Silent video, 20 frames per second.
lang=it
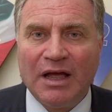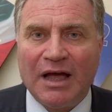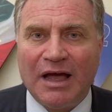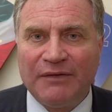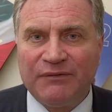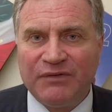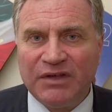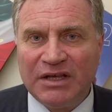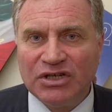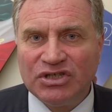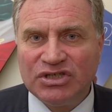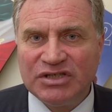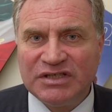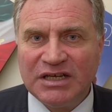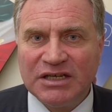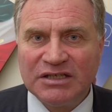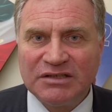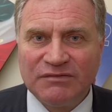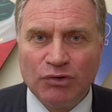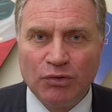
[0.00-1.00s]
affinché ci
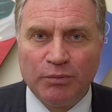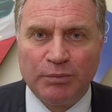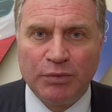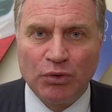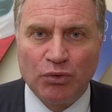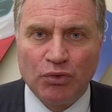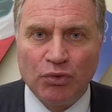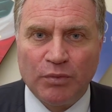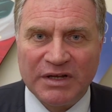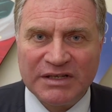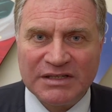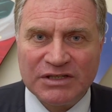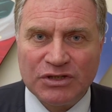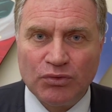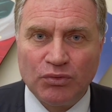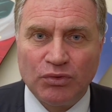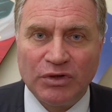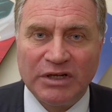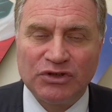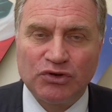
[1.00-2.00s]
sia sviluppo e
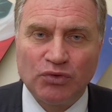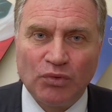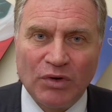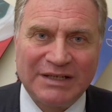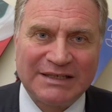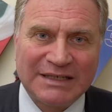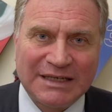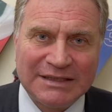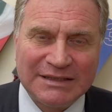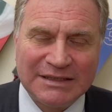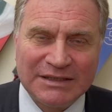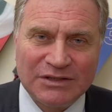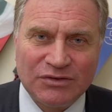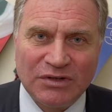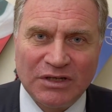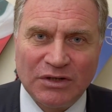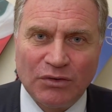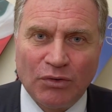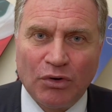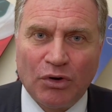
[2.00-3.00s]
occupazione sulla
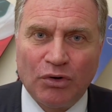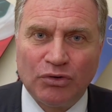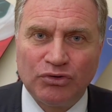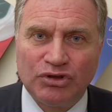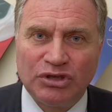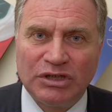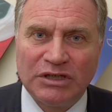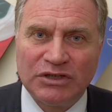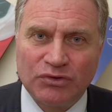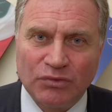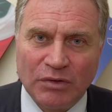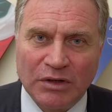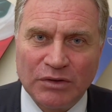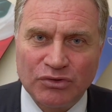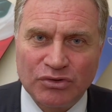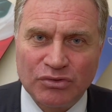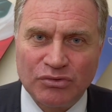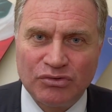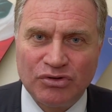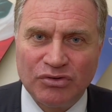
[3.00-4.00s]
transizione ecologica e sulla
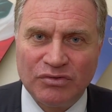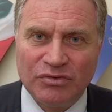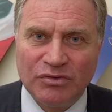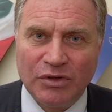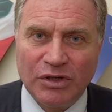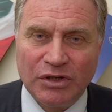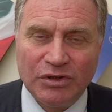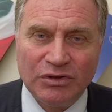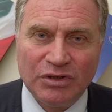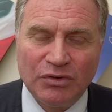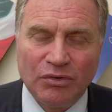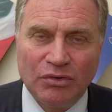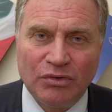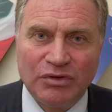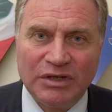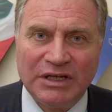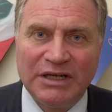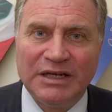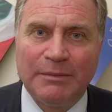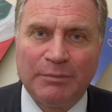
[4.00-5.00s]
costruzione di
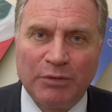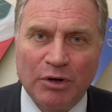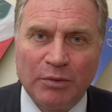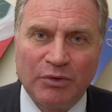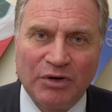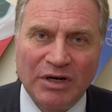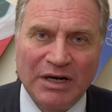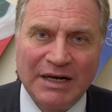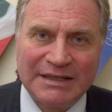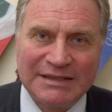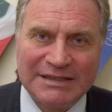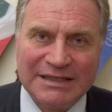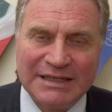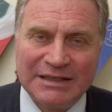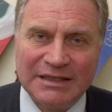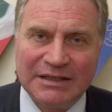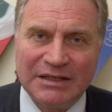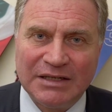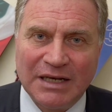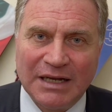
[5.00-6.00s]
colonnine proprio
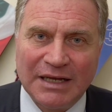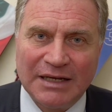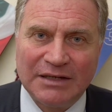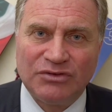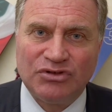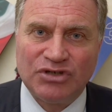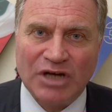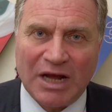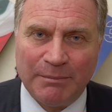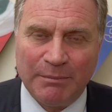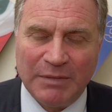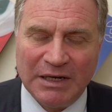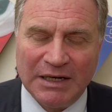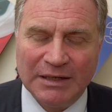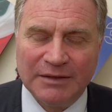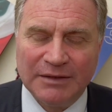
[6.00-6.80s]
nell'azienda di La Jabil.